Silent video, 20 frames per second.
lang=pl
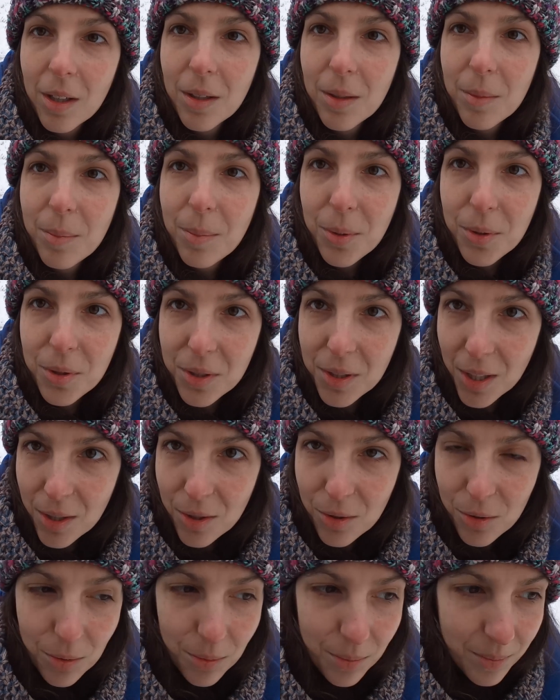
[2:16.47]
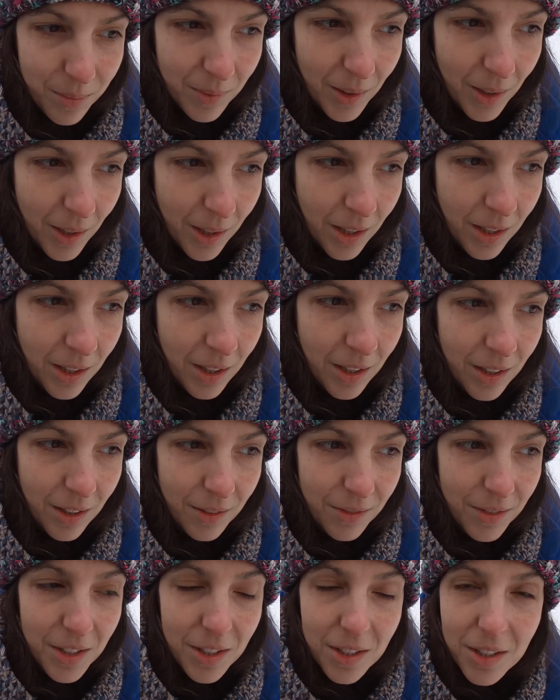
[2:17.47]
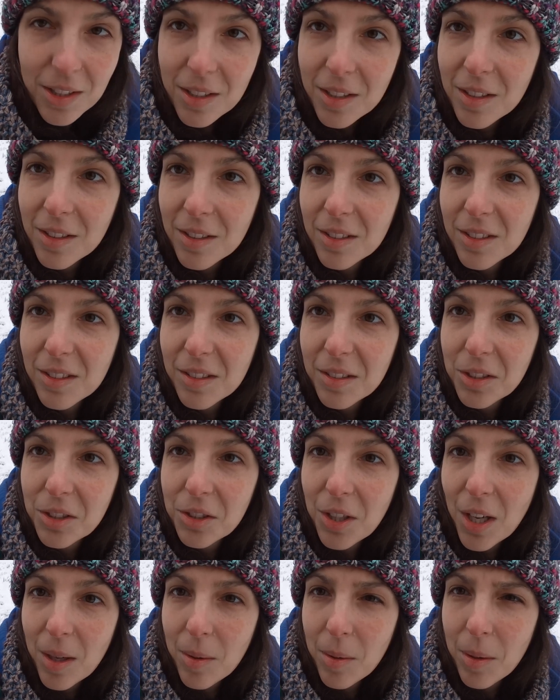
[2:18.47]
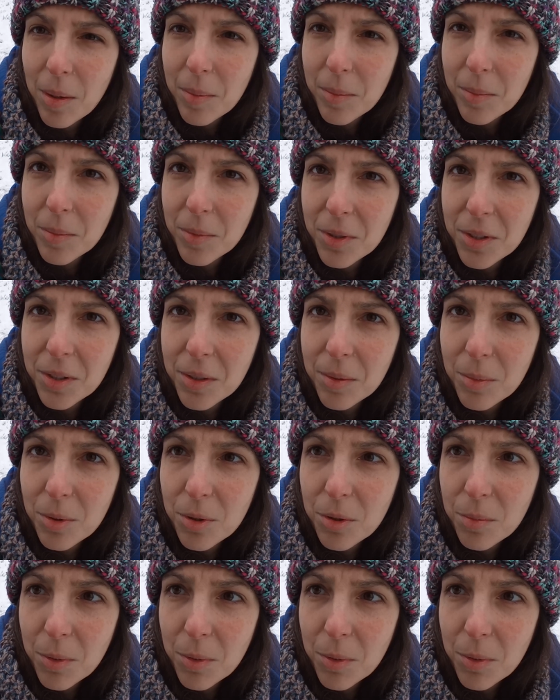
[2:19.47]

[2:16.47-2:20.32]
e, po zdjęciu. Więc chciałam z tymi